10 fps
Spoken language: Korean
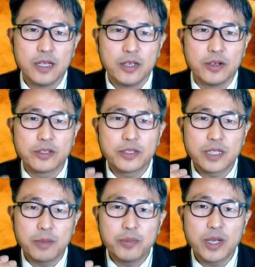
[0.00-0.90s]
여기서
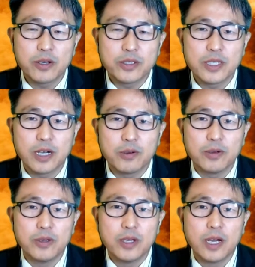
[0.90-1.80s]
참된
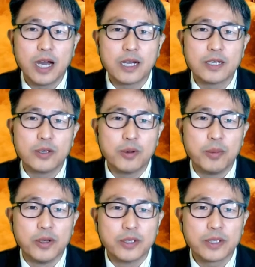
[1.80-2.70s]
것이라고 한글로
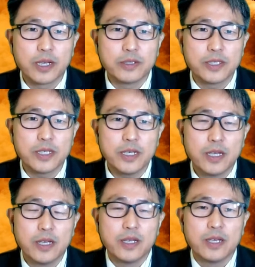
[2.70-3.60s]
번역된 것이
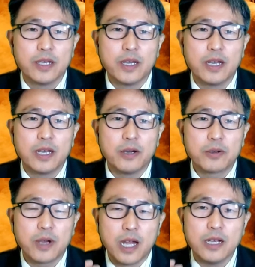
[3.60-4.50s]

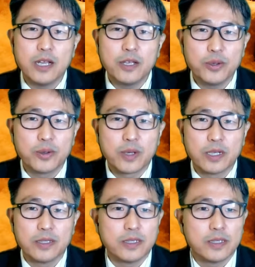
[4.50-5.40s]
헬라어로
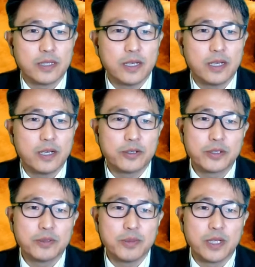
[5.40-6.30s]
알레디오라는 헬라어를
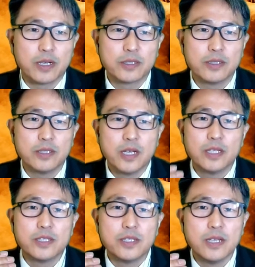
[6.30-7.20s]
씁니다. 그는
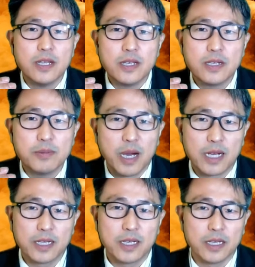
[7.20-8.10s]
진리를
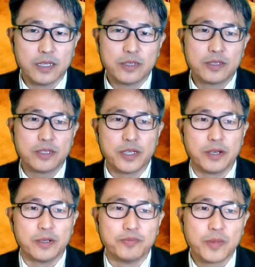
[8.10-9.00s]
말하다 이런 뜻이에요.